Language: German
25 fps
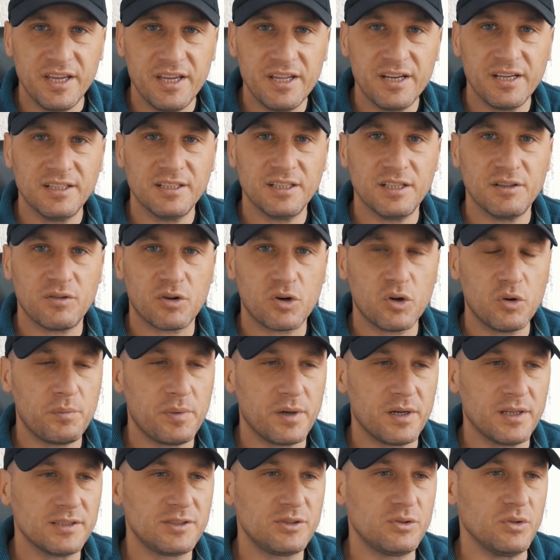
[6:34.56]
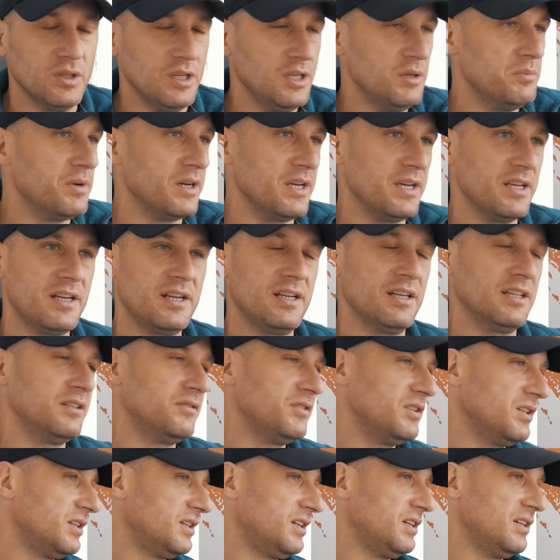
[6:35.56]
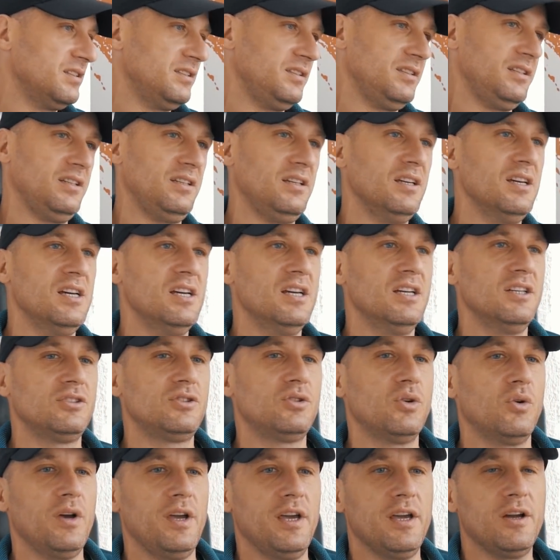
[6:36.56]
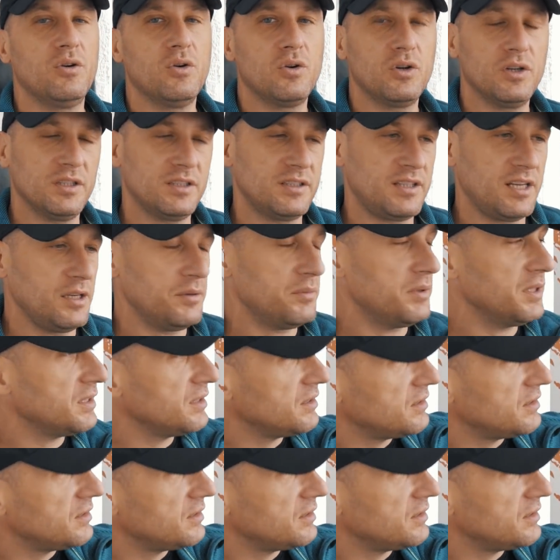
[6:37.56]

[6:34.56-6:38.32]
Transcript: hier in Europa hast du immer irgendwelche, die so ego-getrieben